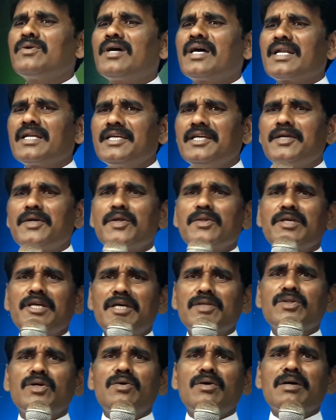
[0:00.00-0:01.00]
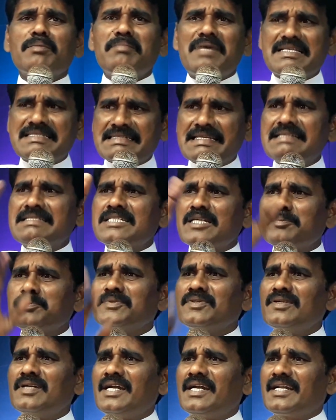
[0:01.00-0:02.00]
ద్వారా ఏడు ఏదో ఒక మెసేజ్
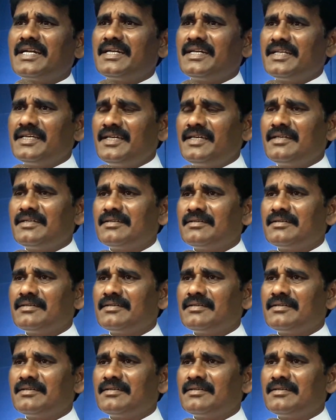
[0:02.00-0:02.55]
చెప్తున్నాడండి